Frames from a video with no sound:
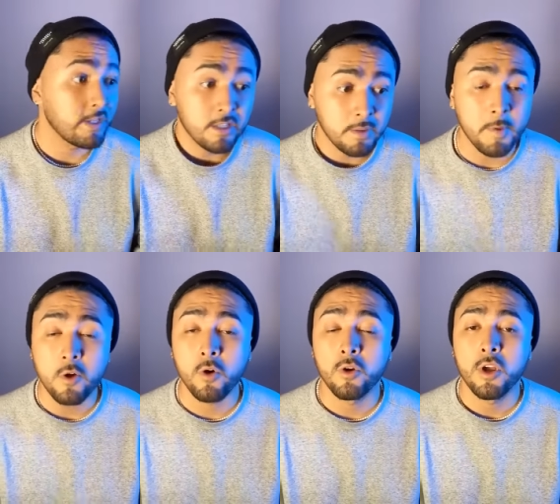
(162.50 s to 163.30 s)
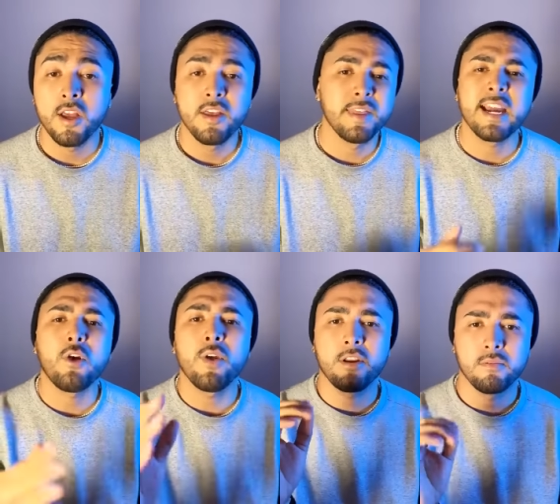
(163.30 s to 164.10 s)
Es el típico,
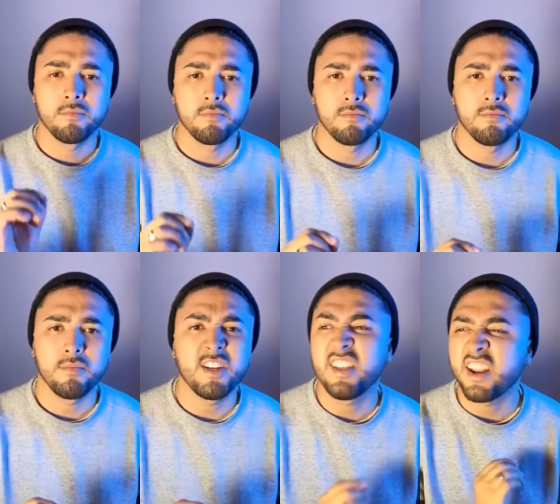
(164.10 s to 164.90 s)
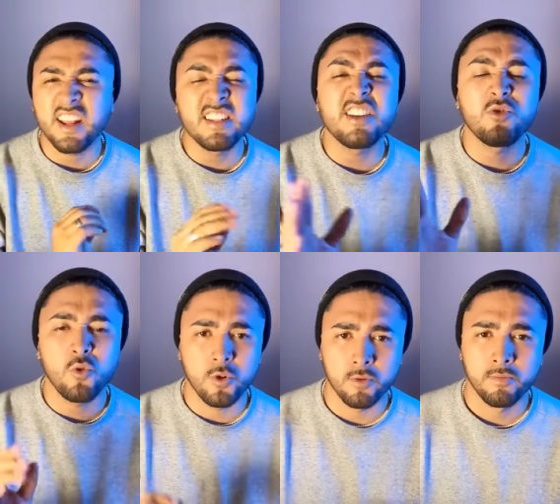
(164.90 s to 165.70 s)
déjalo ir. Y si regresa es
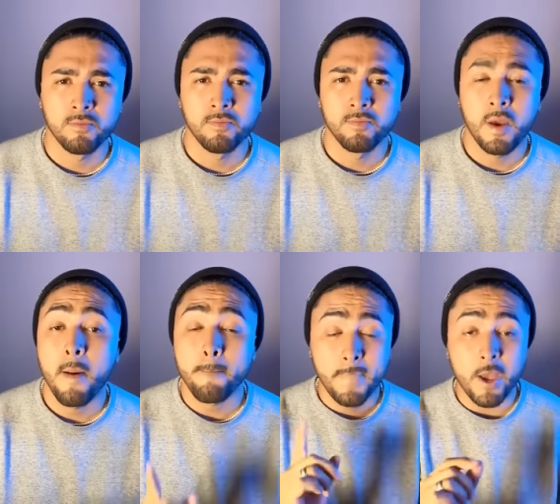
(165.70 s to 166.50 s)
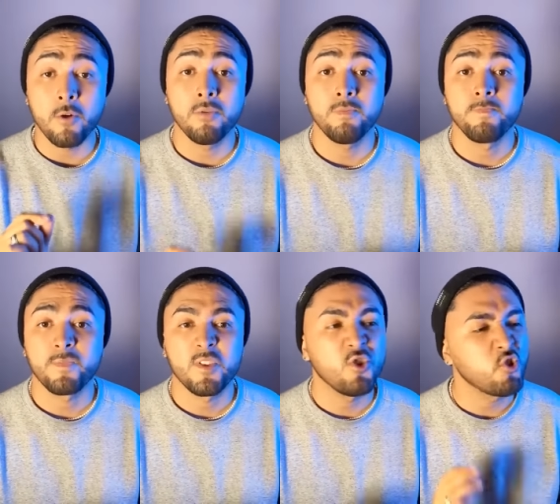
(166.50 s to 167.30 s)
tuyo. Pero
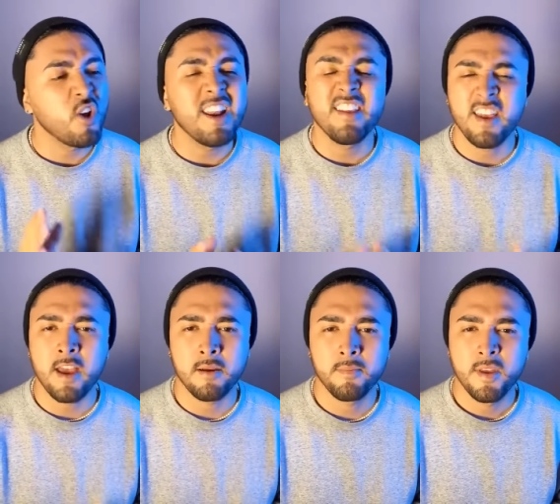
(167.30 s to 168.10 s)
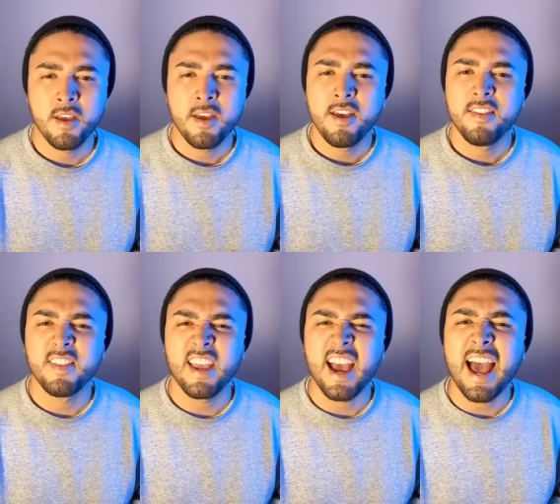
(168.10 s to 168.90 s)
yo soy de la idea
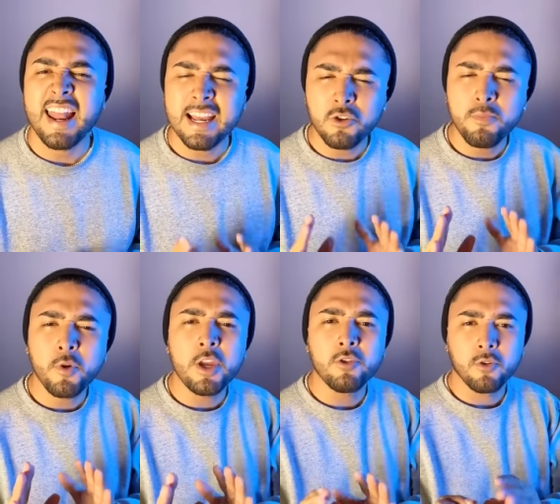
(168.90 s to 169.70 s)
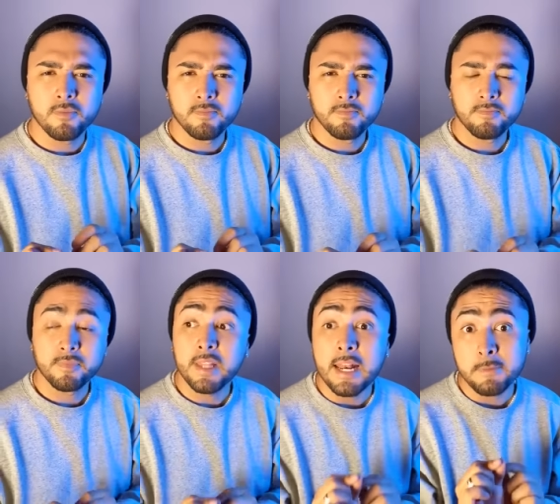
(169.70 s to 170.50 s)
de aléjate un poquito.
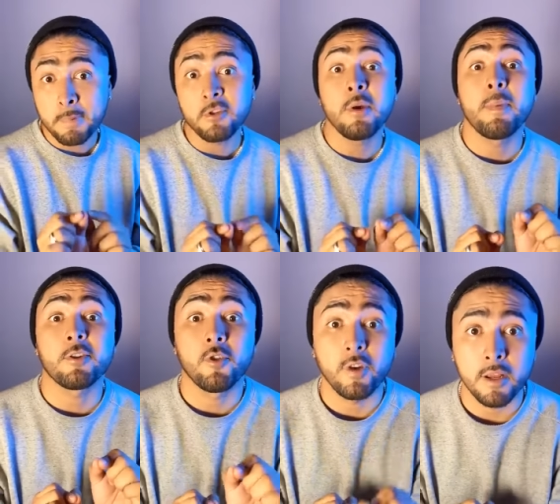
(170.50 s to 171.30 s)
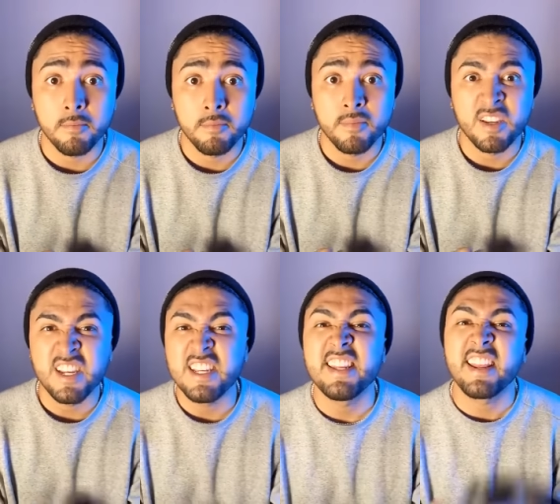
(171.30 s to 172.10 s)
Dale espacio a esa persona
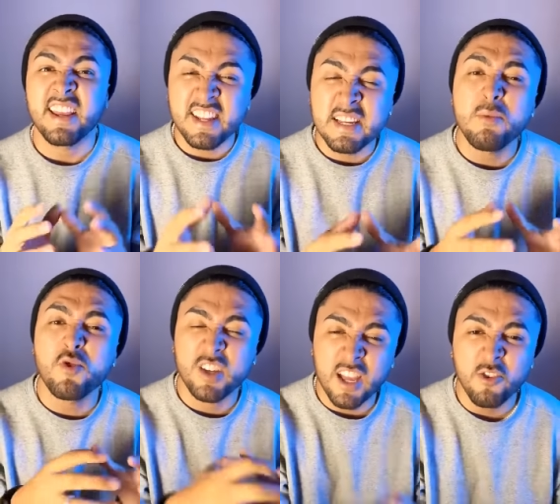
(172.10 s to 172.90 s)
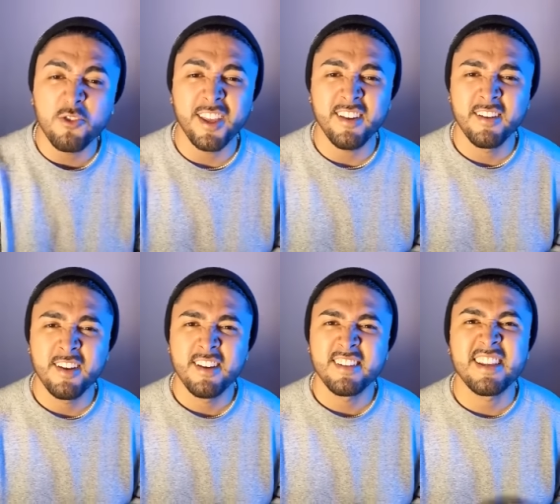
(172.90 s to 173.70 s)
y si regresa buscándote,
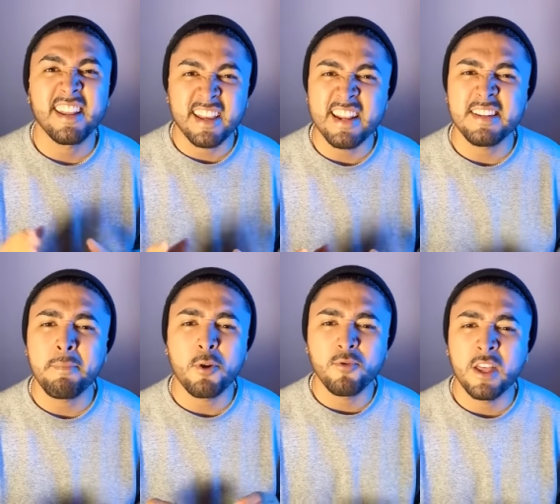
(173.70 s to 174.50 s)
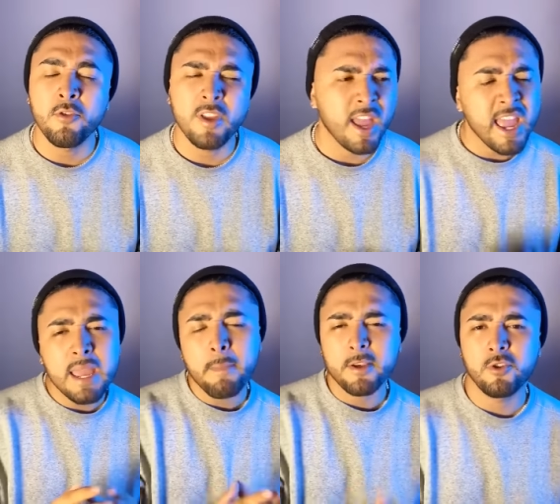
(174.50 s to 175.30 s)
si regresa preguntándote, hey,
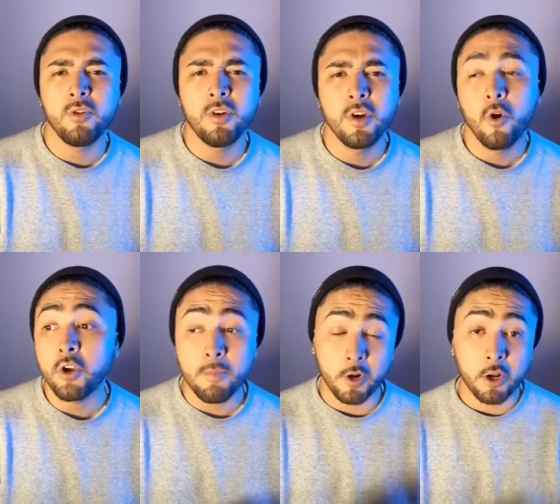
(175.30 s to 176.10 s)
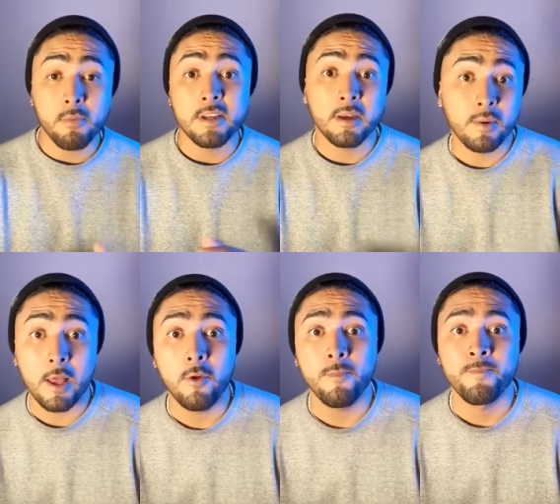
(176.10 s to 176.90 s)
¿qué pasó? Oye, ¿por qué no me has
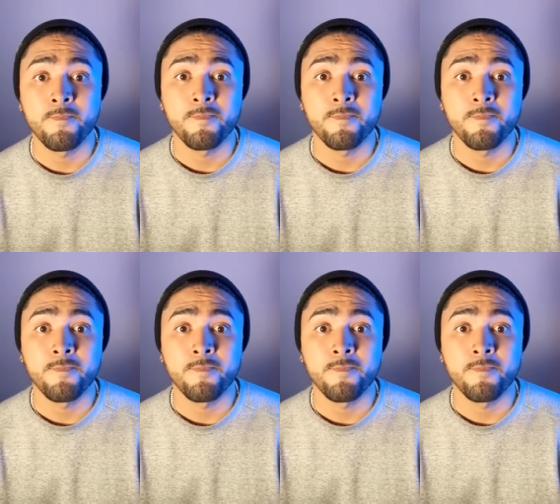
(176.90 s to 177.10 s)
hablado?